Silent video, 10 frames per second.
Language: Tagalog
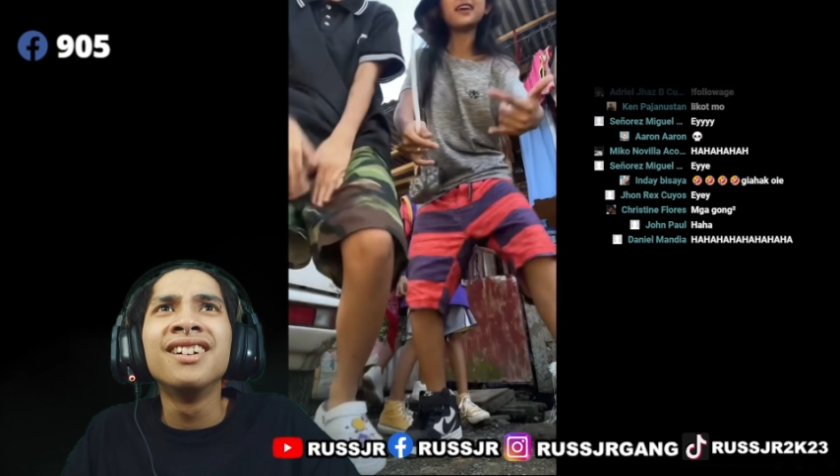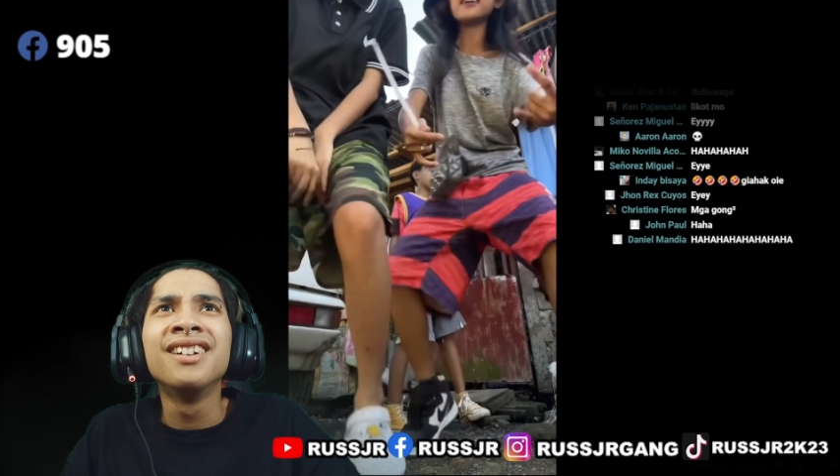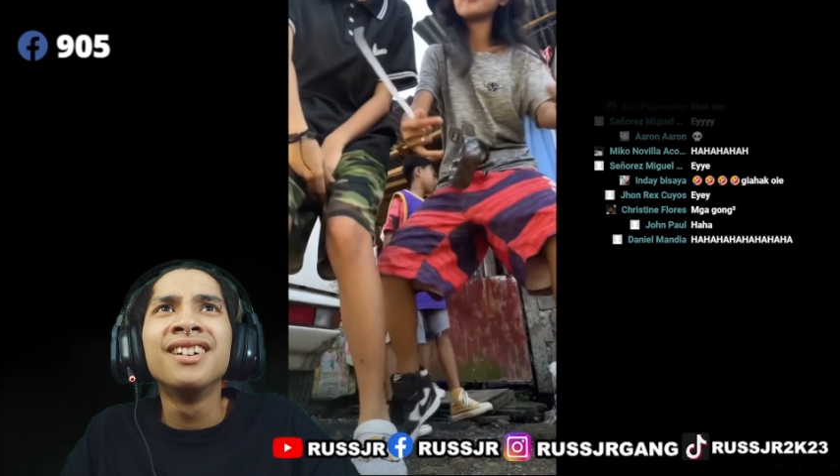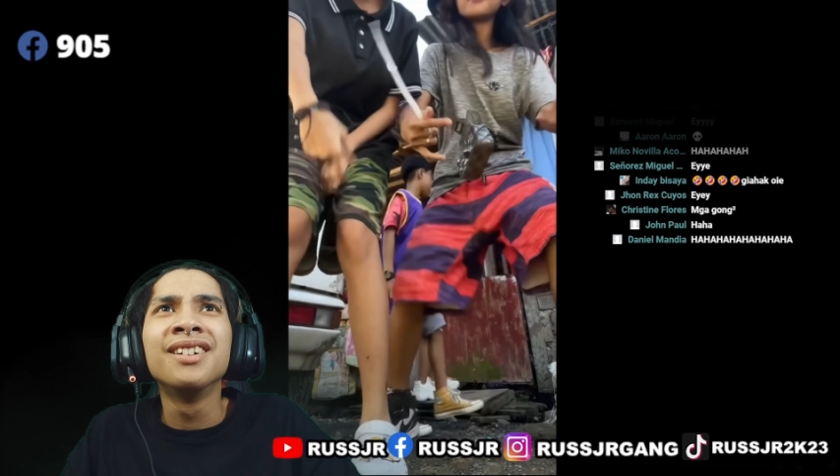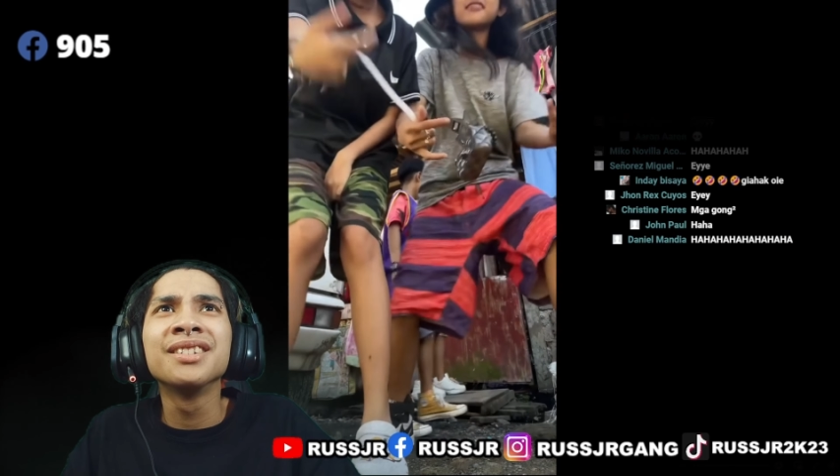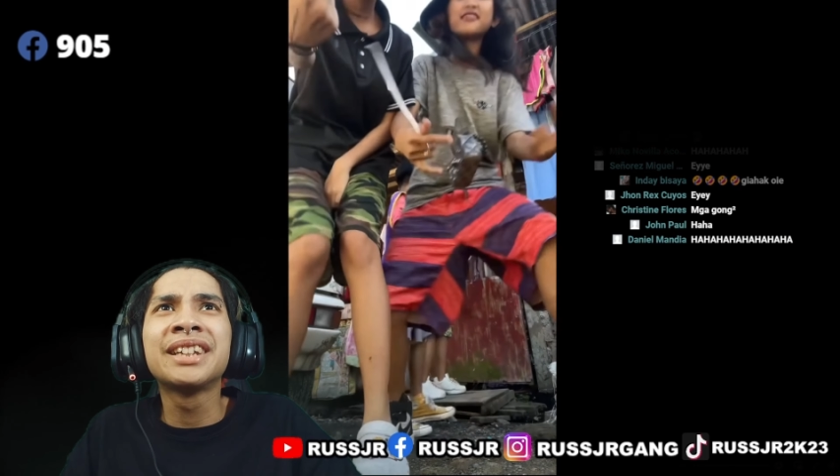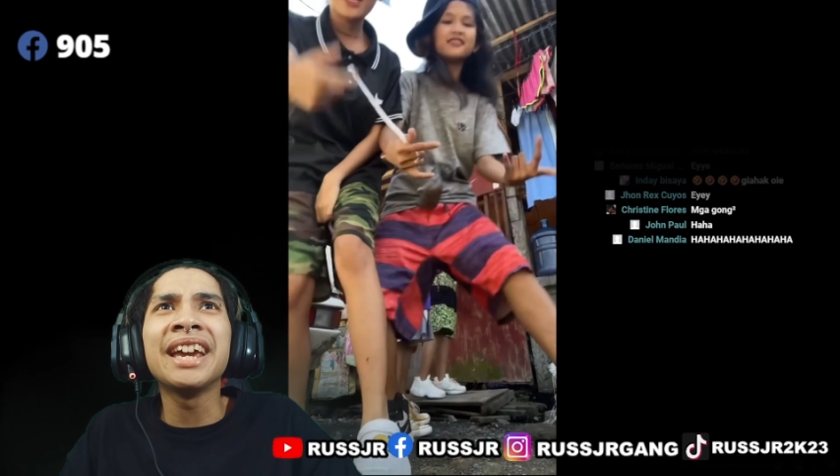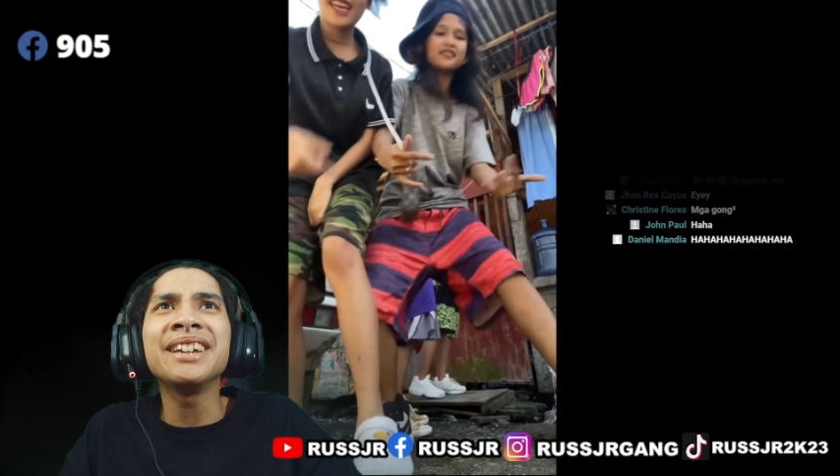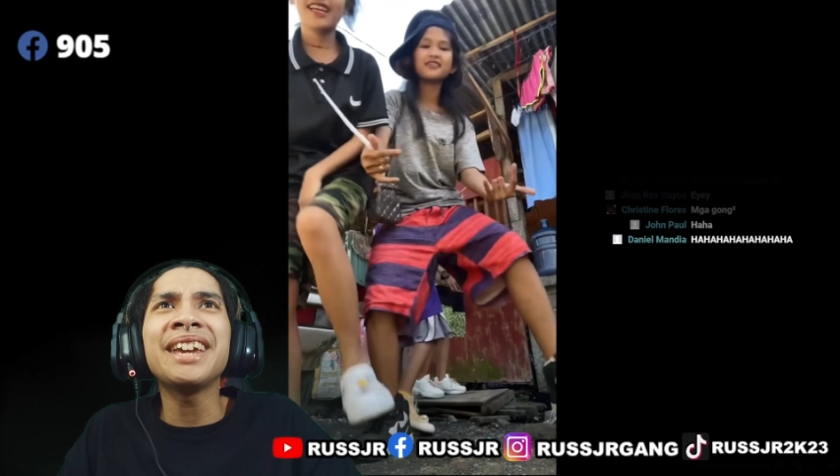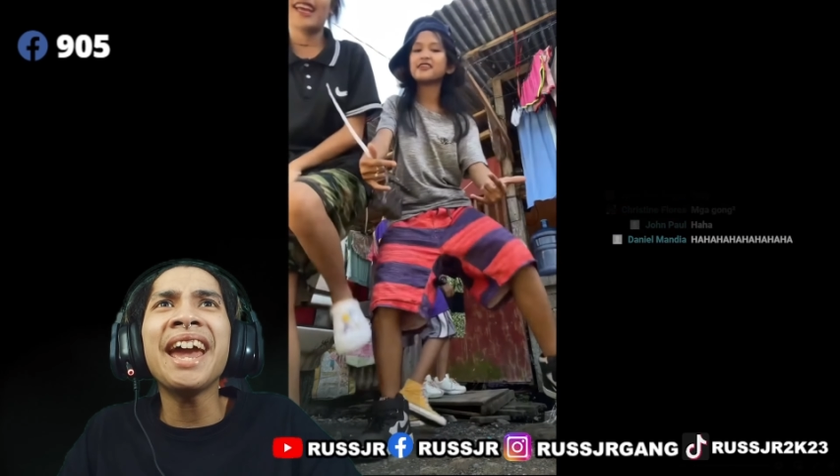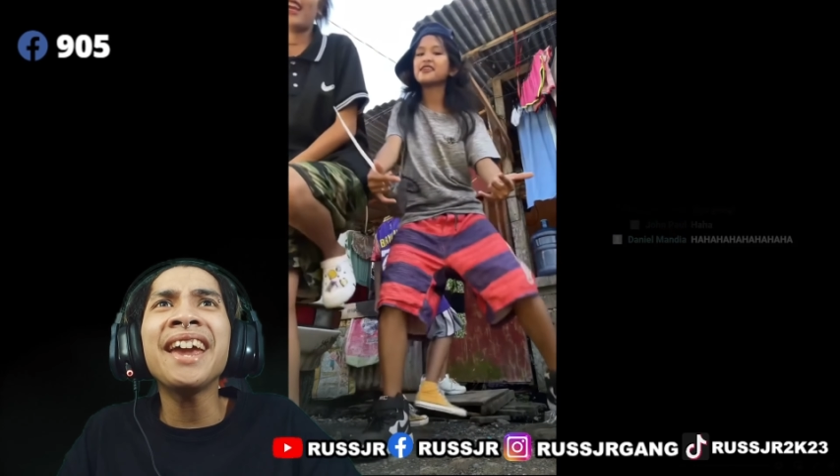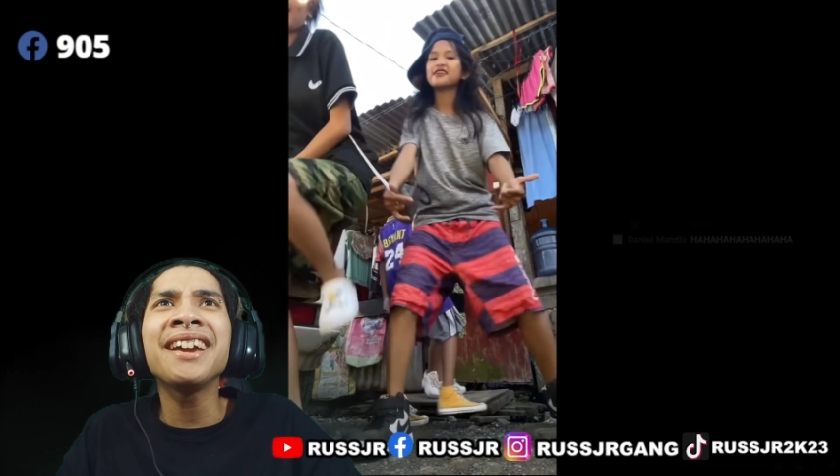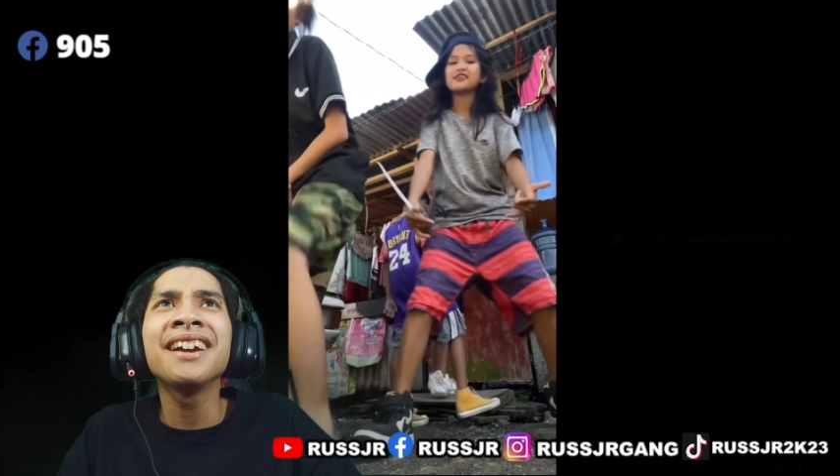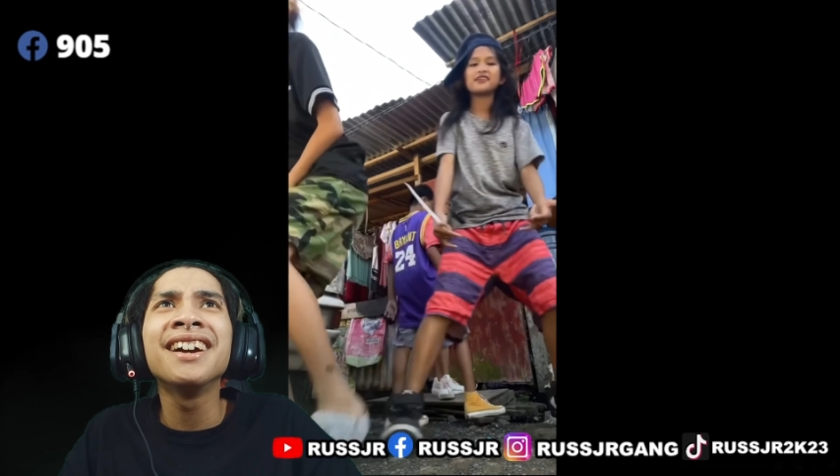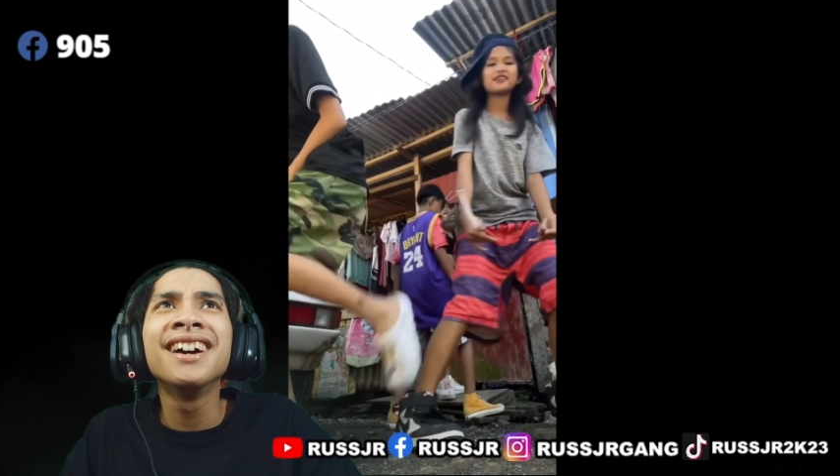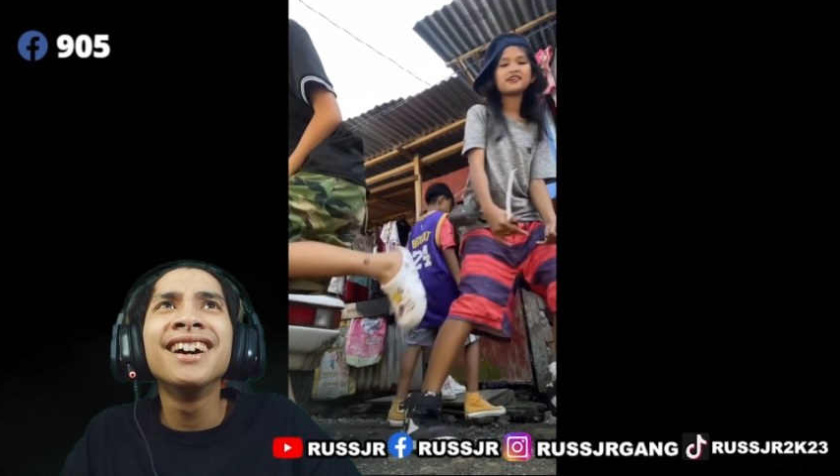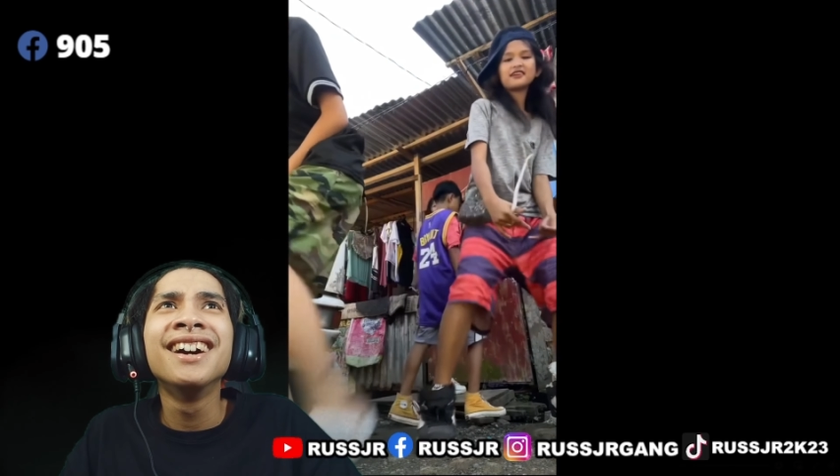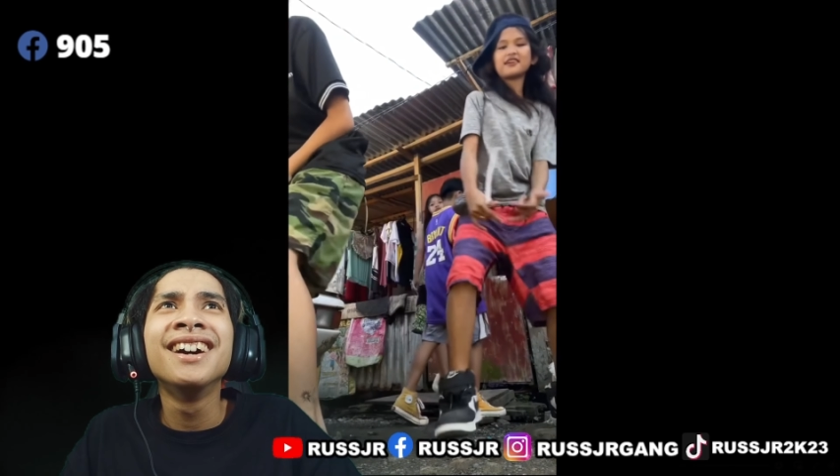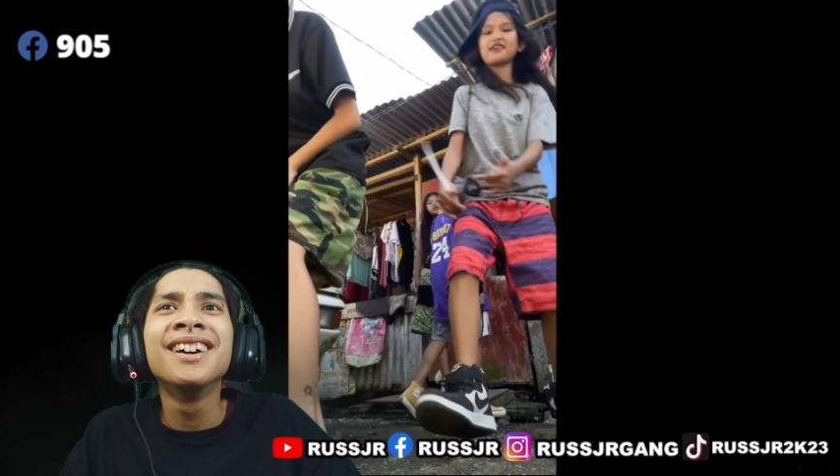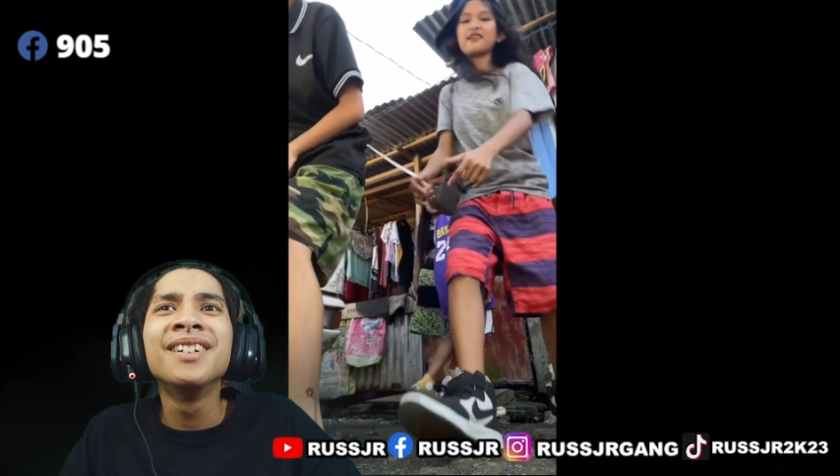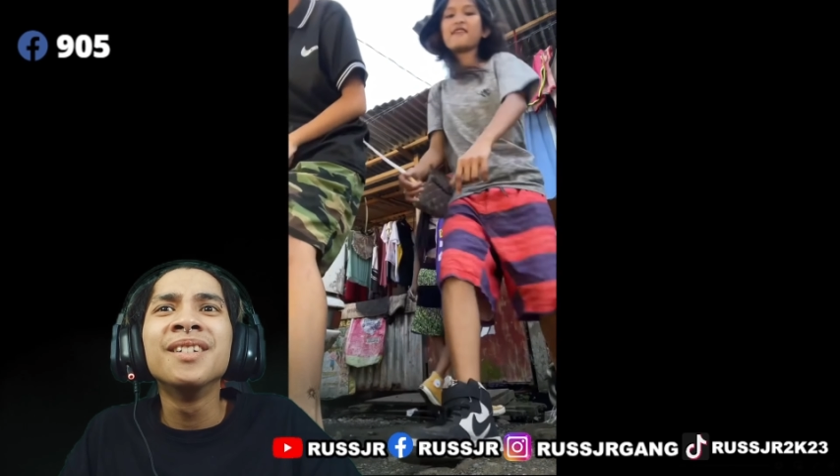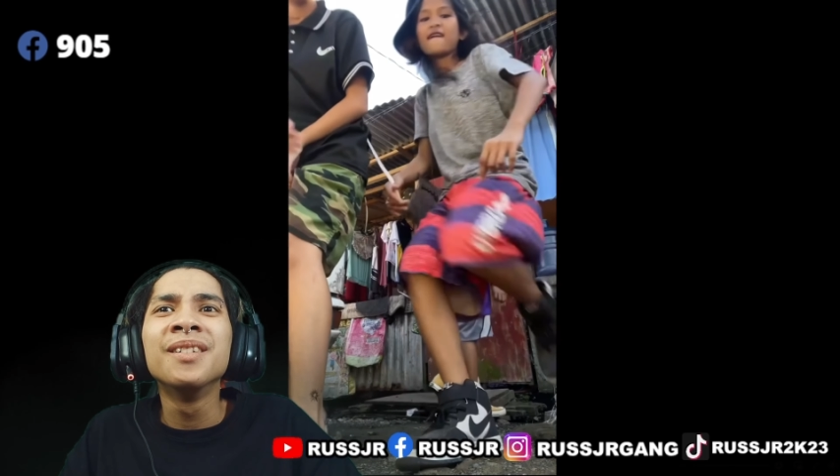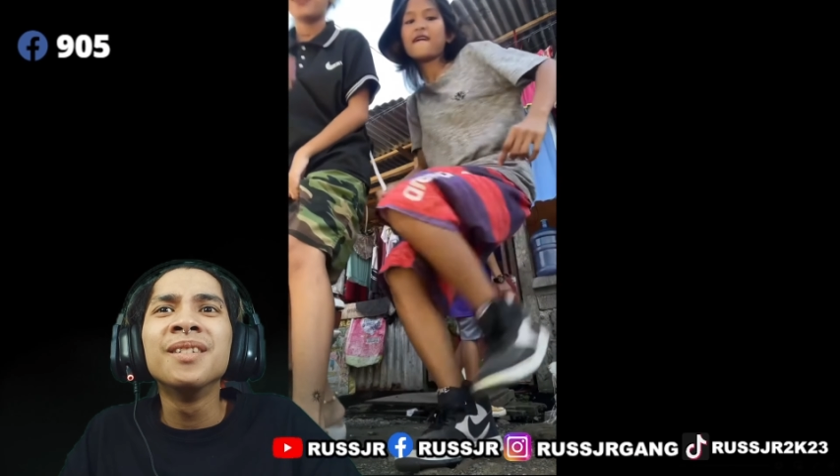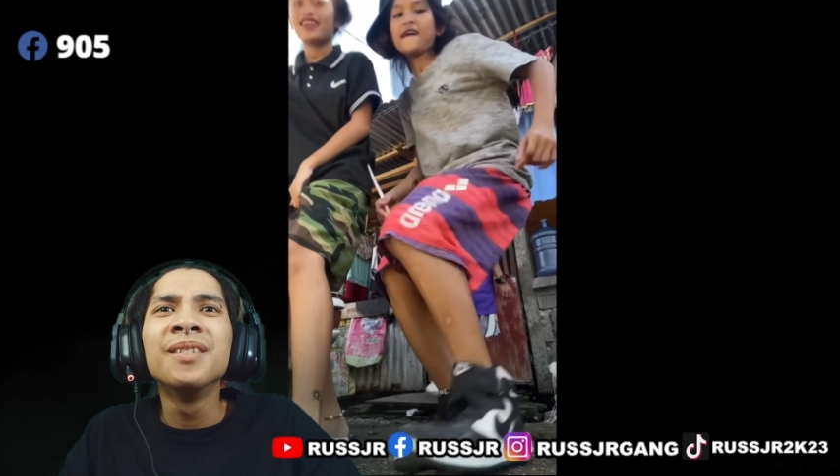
Huh? Geng-geng! Geng-geng?